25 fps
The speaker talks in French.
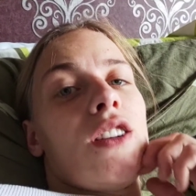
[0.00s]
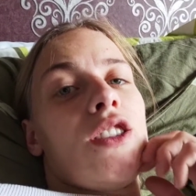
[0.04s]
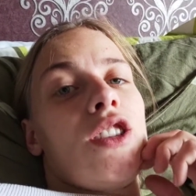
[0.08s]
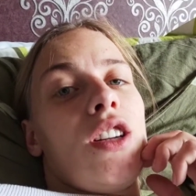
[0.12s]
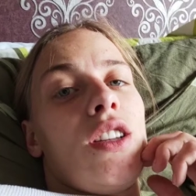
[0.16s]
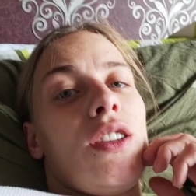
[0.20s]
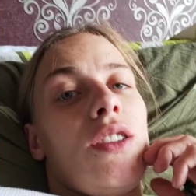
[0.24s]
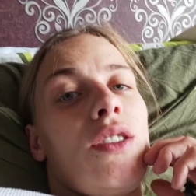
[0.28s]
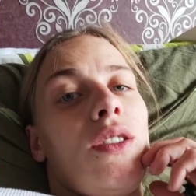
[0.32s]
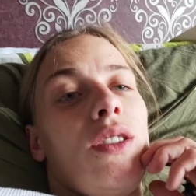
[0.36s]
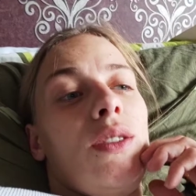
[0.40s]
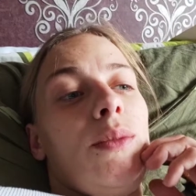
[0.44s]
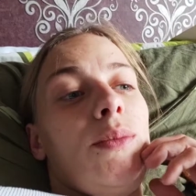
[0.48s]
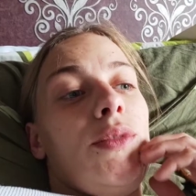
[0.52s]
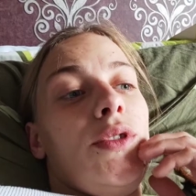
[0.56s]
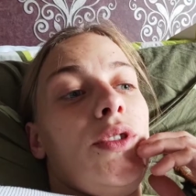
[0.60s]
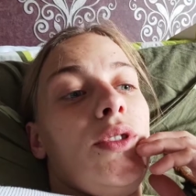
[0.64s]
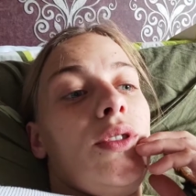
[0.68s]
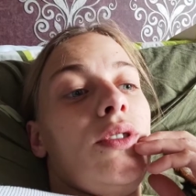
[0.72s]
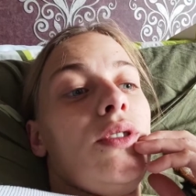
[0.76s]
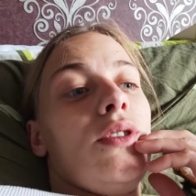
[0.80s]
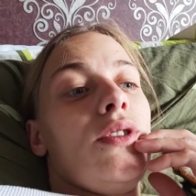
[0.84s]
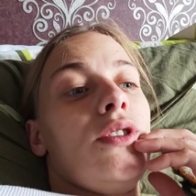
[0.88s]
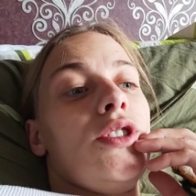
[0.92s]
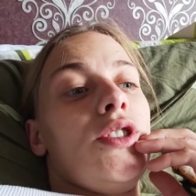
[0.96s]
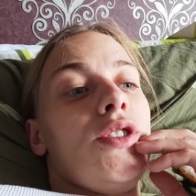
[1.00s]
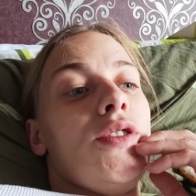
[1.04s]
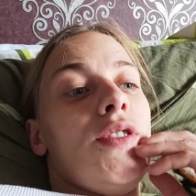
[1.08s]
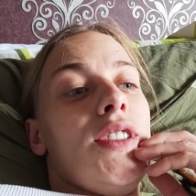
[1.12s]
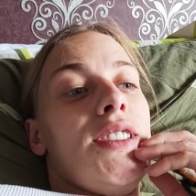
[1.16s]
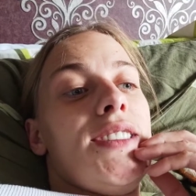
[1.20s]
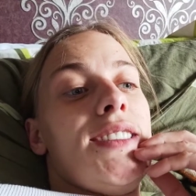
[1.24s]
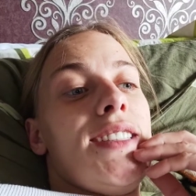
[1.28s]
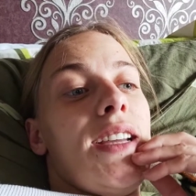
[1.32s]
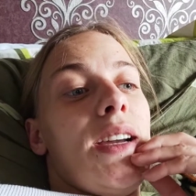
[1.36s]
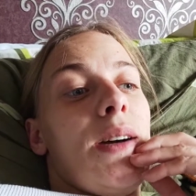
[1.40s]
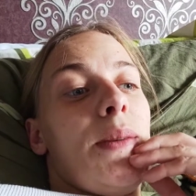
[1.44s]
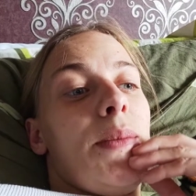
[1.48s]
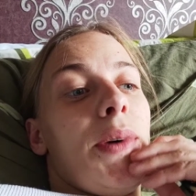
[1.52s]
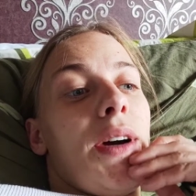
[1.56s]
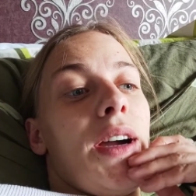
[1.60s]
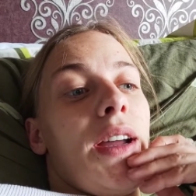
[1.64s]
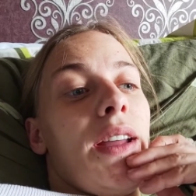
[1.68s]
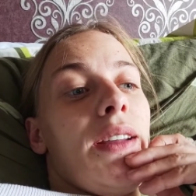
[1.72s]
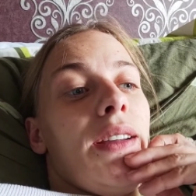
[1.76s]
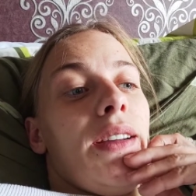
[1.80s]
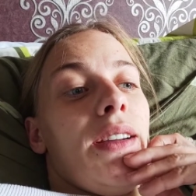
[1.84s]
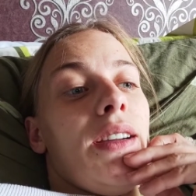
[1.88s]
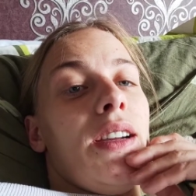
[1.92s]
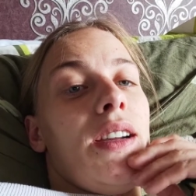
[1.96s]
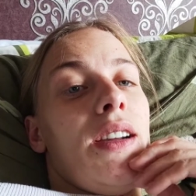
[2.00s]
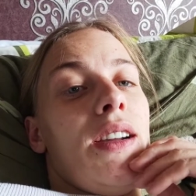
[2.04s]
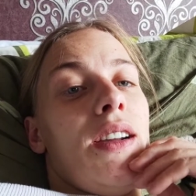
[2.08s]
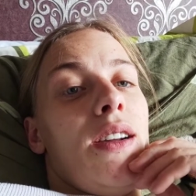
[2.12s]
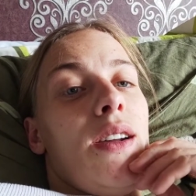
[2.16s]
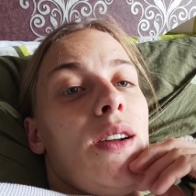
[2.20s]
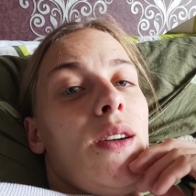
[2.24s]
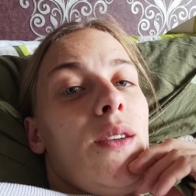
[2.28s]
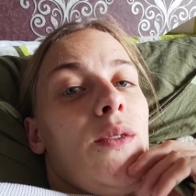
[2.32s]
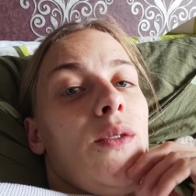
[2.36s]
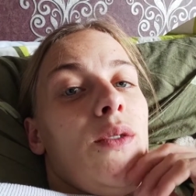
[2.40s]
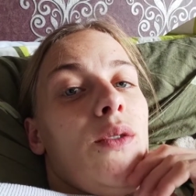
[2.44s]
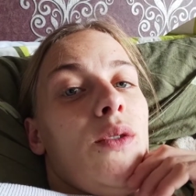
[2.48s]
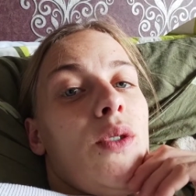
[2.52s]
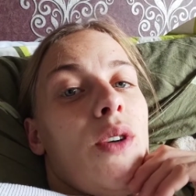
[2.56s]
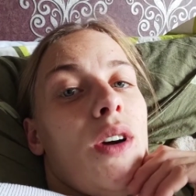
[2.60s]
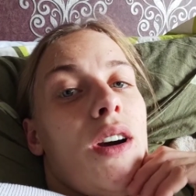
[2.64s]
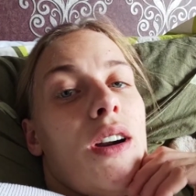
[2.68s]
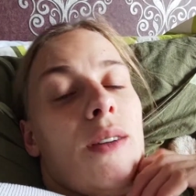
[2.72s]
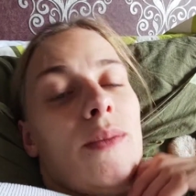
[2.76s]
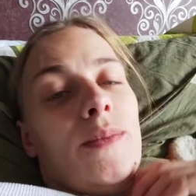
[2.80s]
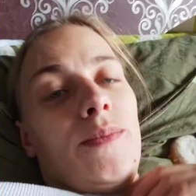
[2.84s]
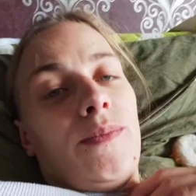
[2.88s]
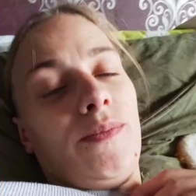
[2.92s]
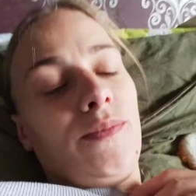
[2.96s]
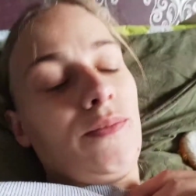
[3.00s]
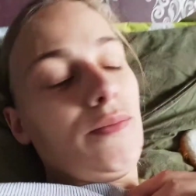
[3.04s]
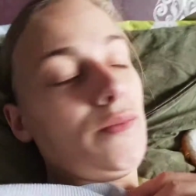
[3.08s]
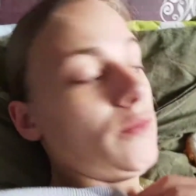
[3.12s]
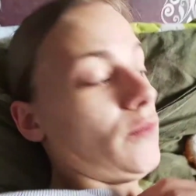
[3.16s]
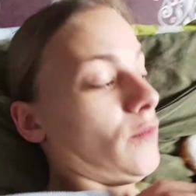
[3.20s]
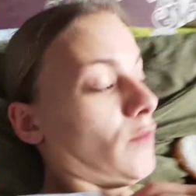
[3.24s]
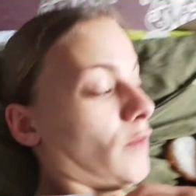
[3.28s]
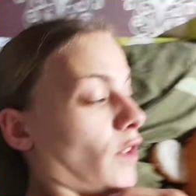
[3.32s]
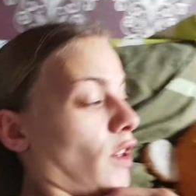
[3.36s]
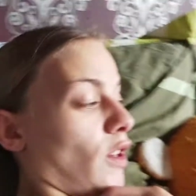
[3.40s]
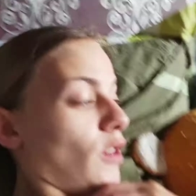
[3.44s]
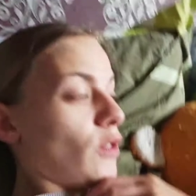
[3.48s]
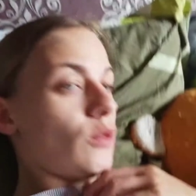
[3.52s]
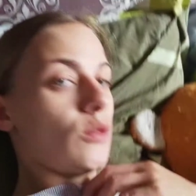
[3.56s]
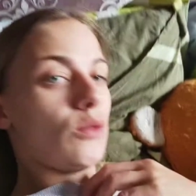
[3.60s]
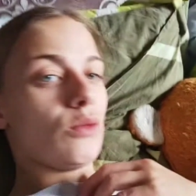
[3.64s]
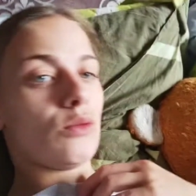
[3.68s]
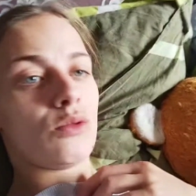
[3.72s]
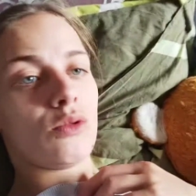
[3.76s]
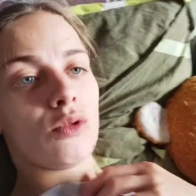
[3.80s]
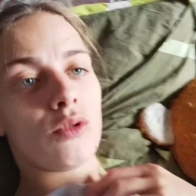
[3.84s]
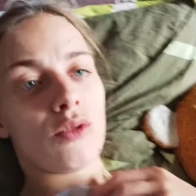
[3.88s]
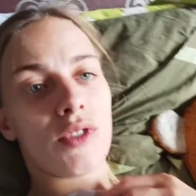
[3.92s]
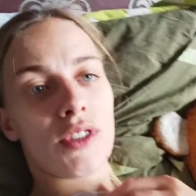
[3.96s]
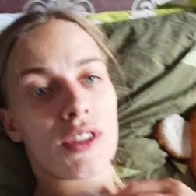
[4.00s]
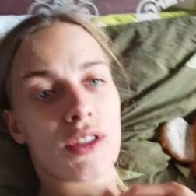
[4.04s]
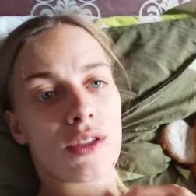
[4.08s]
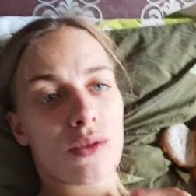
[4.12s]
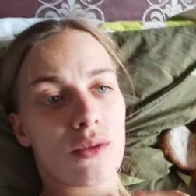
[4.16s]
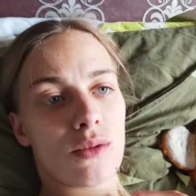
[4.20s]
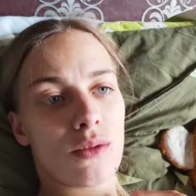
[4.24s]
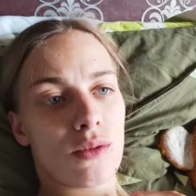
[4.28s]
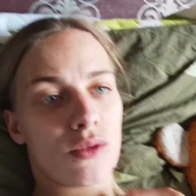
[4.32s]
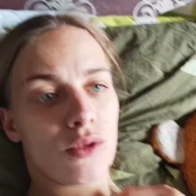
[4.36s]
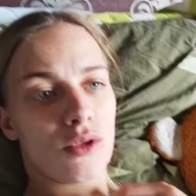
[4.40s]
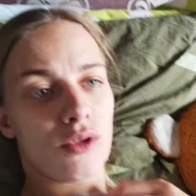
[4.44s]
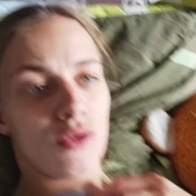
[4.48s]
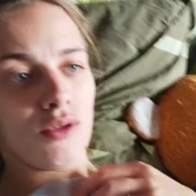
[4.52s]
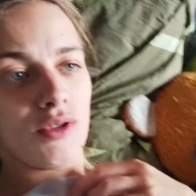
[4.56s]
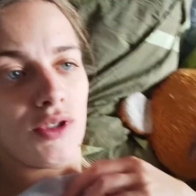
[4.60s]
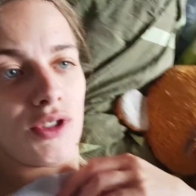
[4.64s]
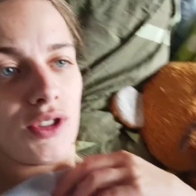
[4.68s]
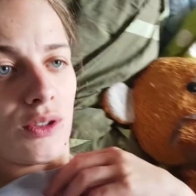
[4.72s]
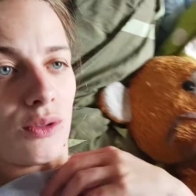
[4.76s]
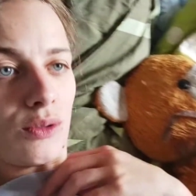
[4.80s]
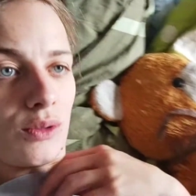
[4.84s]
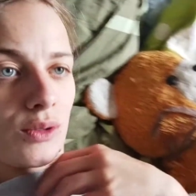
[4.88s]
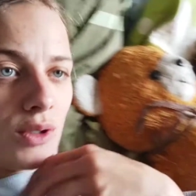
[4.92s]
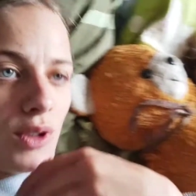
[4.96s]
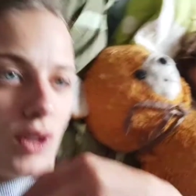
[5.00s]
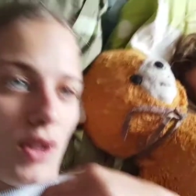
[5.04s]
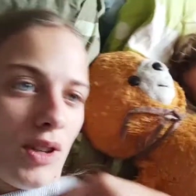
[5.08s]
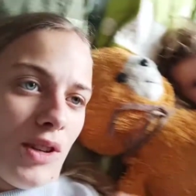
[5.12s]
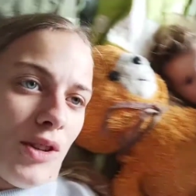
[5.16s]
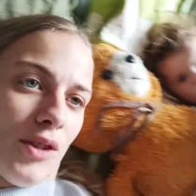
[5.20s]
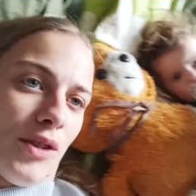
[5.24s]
J'attends et puis je vais essayer après. Voilà. Donc, de toute façon, je vous suis au courant.